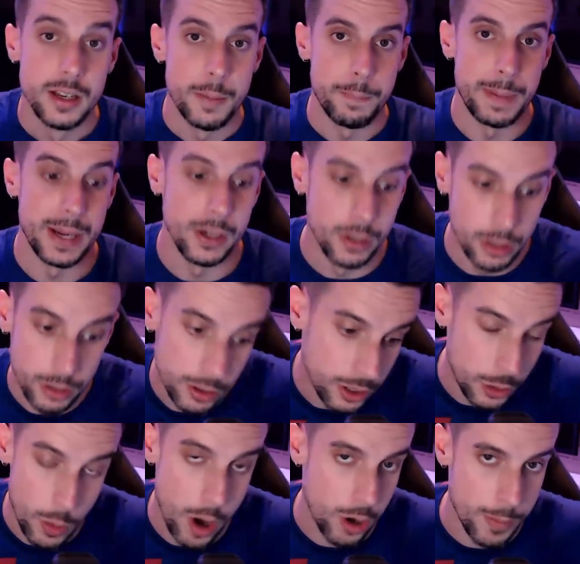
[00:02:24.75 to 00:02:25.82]
Pero
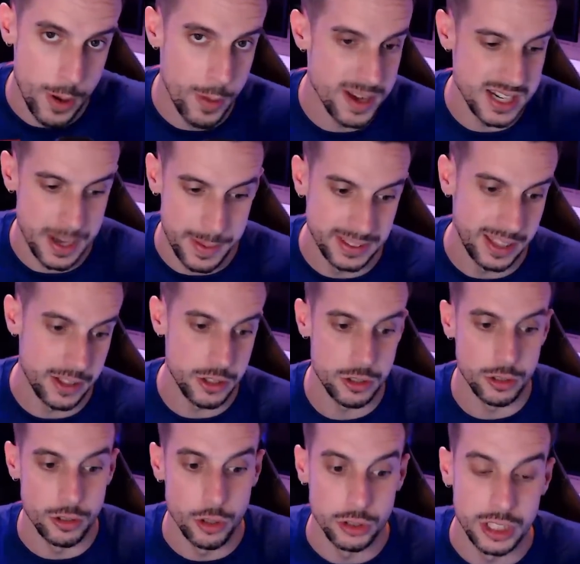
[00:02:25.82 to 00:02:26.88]
Eduardo Romeo básicamente ha
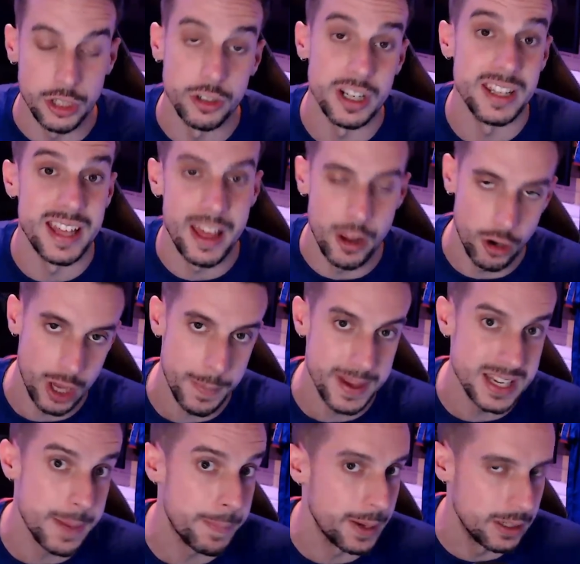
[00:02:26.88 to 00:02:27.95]
dicho, no tengo ni idea de lo que
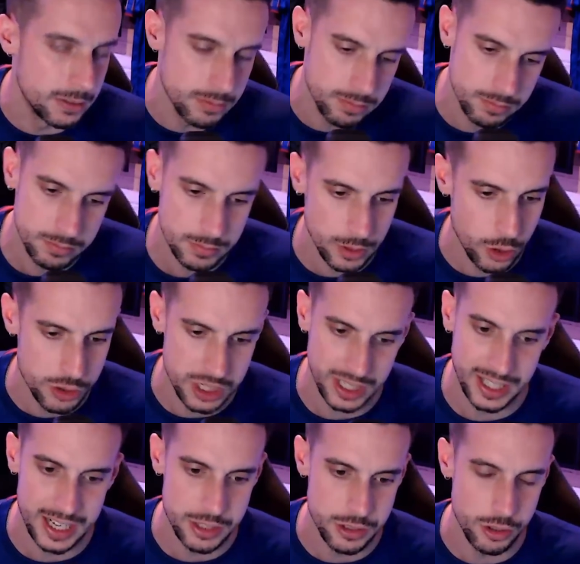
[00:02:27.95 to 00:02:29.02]
pasa, pero los
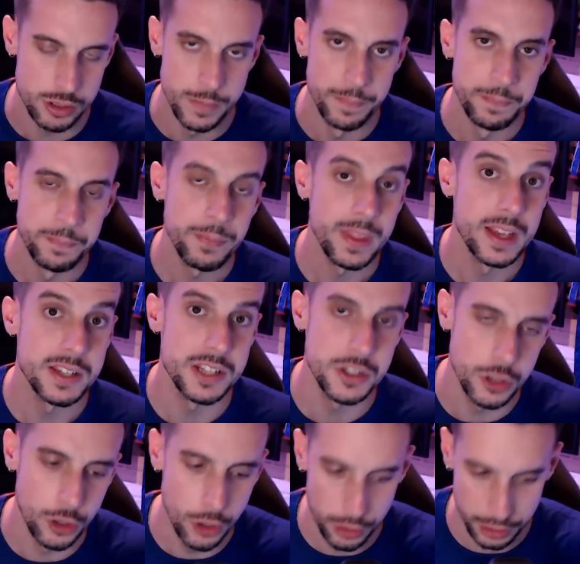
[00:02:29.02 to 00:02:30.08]
ingresos, si
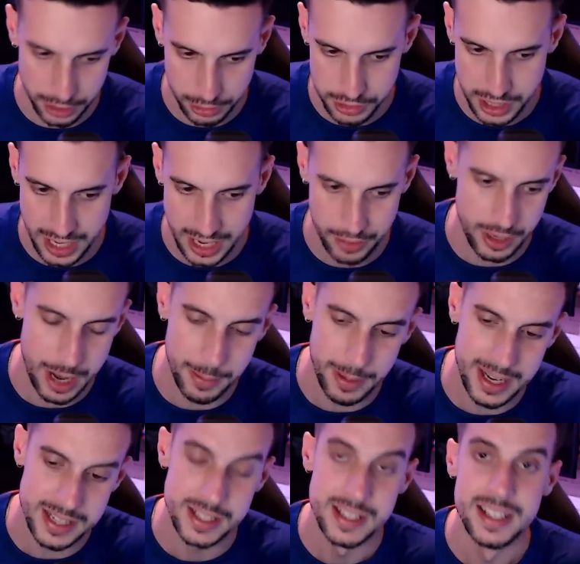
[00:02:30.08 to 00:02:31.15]
son lógicos y
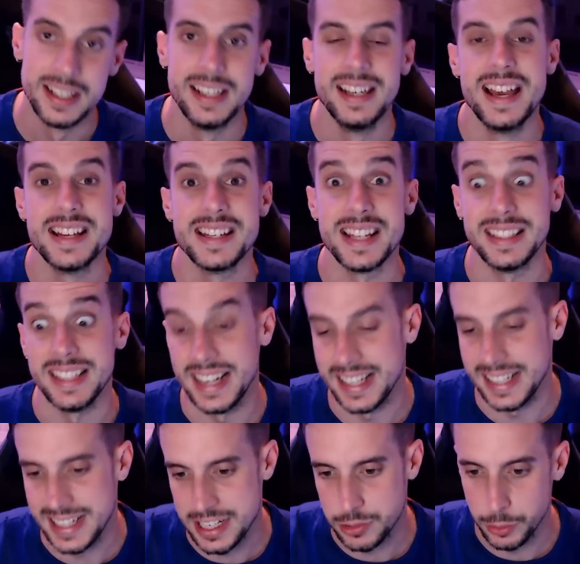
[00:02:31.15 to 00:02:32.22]
razonables, se
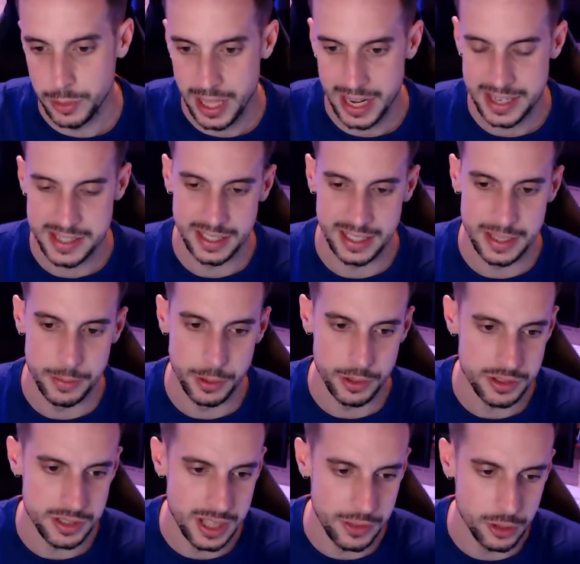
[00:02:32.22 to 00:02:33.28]
tienen que estudiar. Así que, bueno,
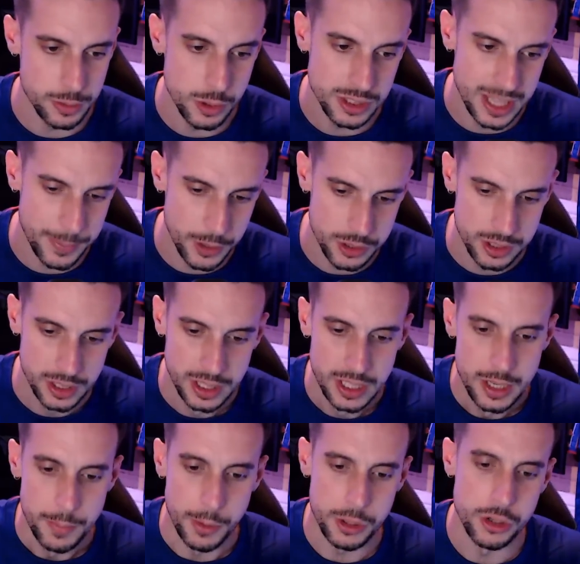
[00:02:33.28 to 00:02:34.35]
estando como estamos,
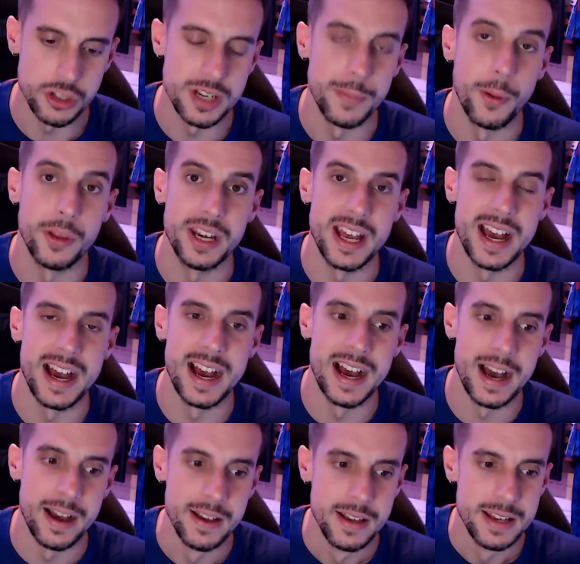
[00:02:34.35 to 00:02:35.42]
pues no se
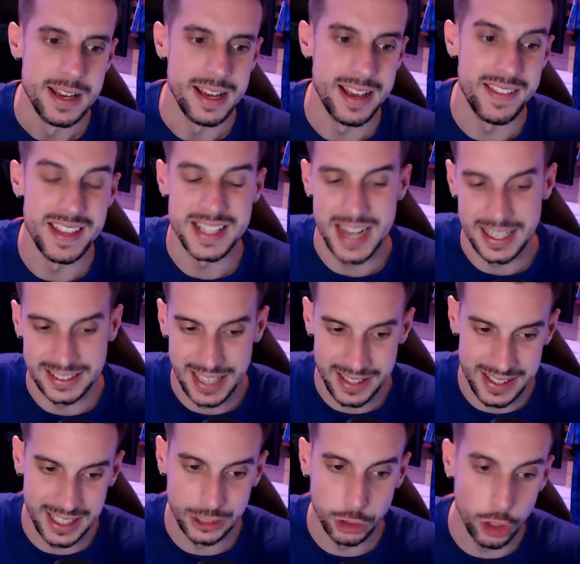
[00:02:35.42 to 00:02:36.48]
podría eh, descartar
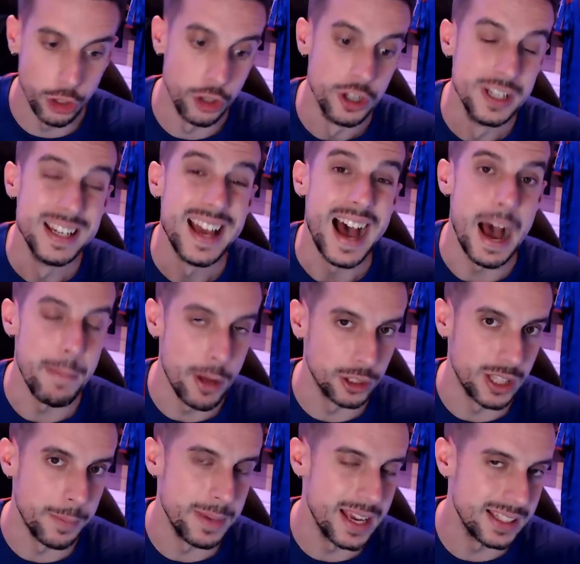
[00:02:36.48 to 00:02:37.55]
del todo. Ha hablado
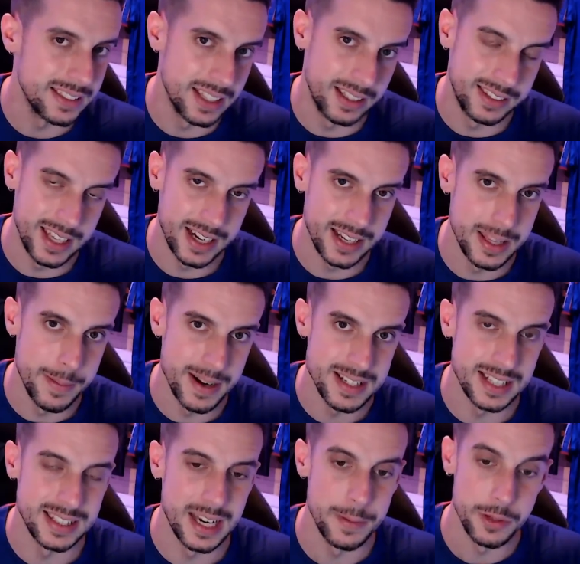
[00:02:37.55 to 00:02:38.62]
también del cierre de
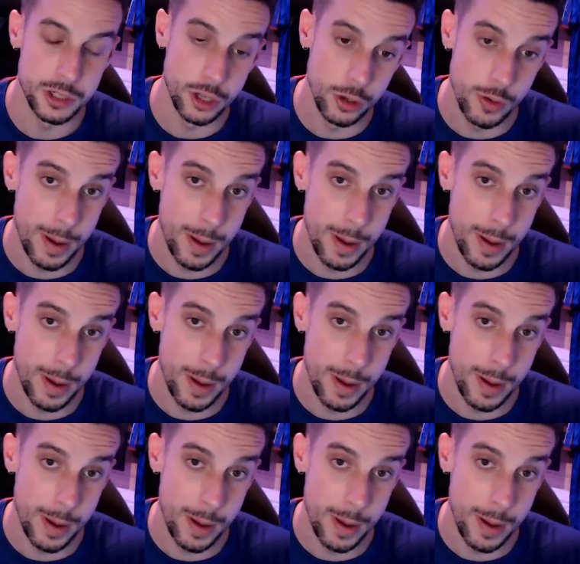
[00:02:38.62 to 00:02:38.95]
Barça Televisión.